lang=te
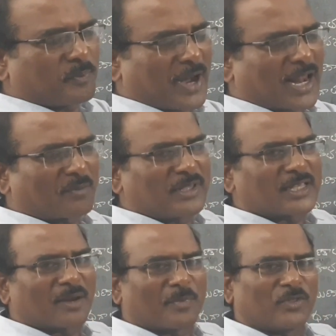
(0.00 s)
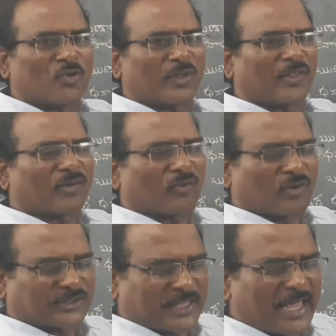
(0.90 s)
ప్రారంభించిన బిందువు వద్దకు
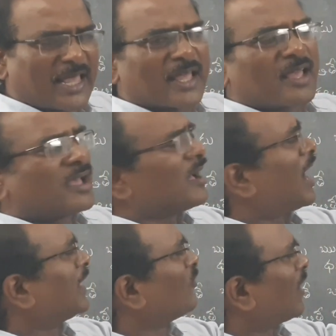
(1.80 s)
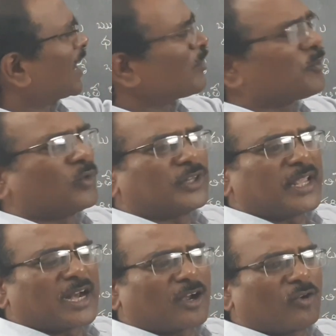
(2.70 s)
వస్తే అది వలయము
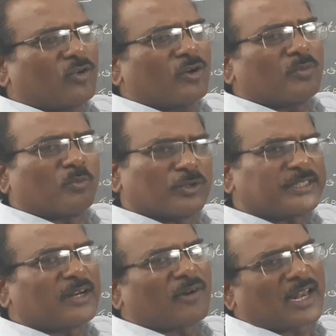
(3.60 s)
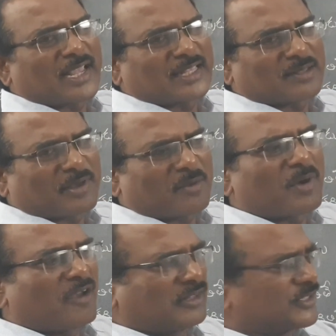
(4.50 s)
పూర్తయినట్లు మూసిన వలయం కింద మనం
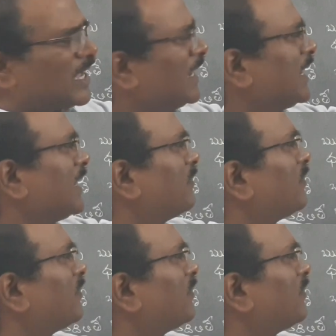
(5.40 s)
భావించాలి